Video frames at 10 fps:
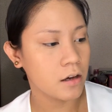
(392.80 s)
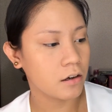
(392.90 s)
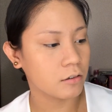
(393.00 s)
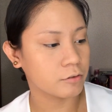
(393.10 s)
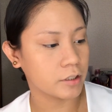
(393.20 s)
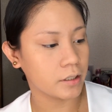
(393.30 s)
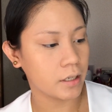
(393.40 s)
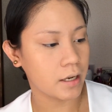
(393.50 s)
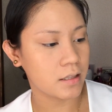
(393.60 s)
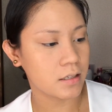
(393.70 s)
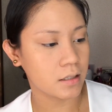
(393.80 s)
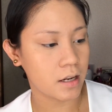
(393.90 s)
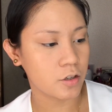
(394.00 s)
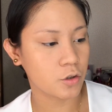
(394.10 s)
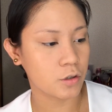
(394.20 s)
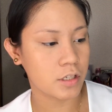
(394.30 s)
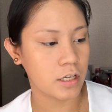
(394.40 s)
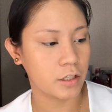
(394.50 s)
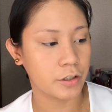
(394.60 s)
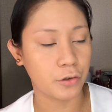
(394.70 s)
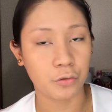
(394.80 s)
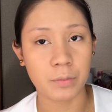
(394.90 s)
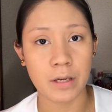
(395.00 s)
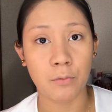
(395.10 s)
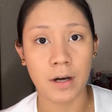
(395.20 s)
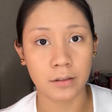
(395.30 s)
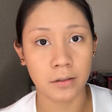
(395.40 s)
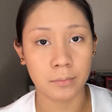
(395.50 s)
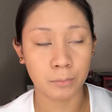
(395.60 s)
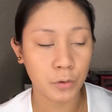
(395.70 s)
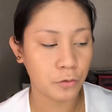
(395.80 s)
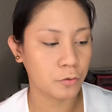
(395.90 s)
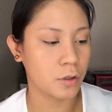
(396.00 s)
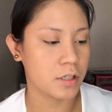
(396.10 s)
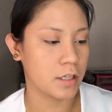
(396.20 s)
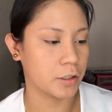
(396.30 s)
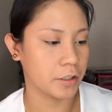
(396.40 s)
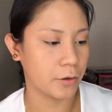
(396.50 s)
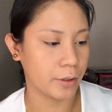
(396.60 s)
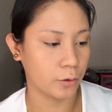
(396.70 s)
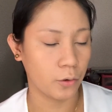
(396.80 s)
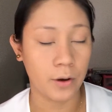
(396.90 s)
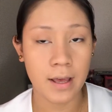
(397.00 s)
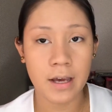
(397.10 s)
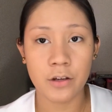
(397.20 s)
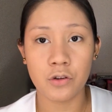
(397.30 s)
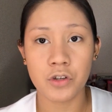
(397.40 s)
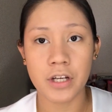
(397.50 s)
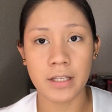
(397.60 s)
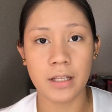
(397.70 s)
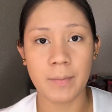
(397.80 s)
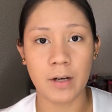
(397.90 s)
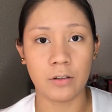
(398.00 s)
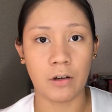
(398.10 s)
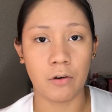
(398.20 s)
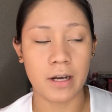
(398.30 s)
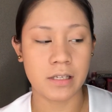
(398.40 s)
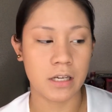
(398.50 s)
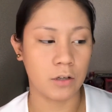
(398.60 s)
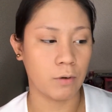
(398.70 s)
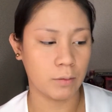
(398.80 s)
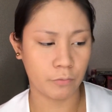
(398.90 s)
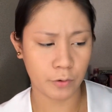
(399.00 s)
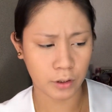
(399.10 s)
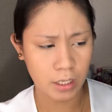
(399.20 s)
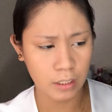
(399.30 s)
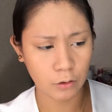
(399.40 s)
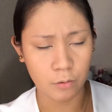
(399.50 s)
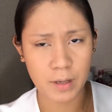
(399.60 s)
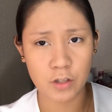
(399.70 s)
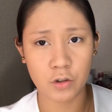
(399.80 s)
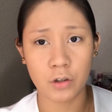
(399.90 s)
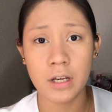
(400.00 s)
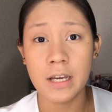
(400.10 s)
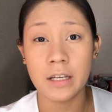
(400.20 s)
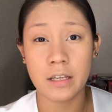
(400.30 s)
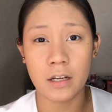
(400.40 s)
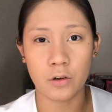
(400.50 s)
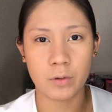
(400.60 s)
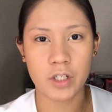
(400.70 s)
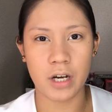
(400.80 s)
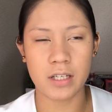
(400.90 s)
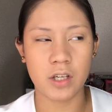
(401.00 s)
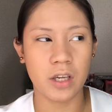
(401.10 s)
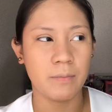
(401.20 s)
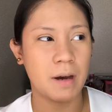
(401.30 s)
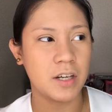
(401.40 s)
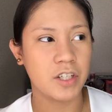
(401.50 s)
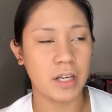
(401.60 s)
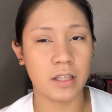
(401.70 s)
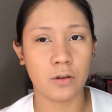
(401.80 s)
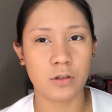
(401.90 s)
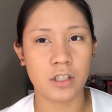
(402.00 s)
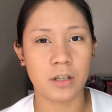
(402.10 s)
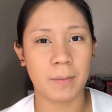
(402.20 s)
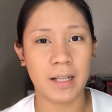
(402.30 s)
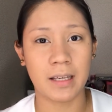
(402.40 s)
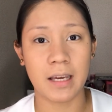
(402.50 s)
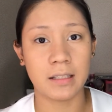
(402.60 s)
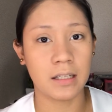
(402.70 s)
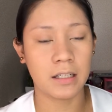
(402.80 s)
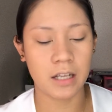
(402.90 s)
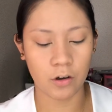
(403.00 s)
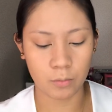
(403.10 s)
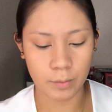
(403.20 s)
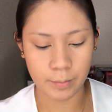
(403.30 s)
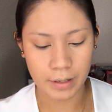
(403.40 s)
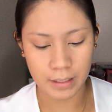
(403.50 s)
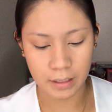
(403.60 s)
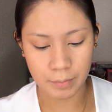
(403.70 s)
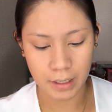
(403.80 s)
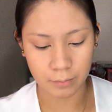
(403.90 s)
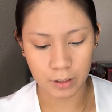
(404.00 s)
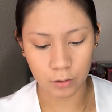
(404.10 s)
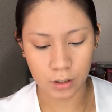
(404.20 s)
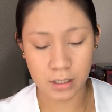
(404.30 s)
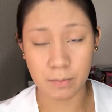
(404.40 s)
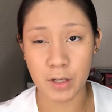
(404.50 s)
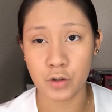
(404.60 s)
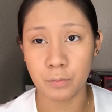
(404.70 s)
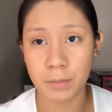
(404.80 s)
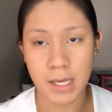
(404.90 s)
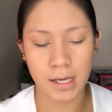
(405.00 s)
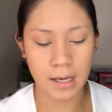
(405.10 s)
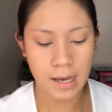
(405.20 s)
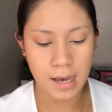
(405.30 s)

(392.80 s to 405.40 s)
Cover and Stretch Concealer UV Waterproof Concealer daw ito. Yung shade na meron ako ay 01. Buti ito, medyo yellowish siya kasi yung ibang shade dito sa Japan, kaya din hindi ako bumibili ng makeup dito kasi medyo pink.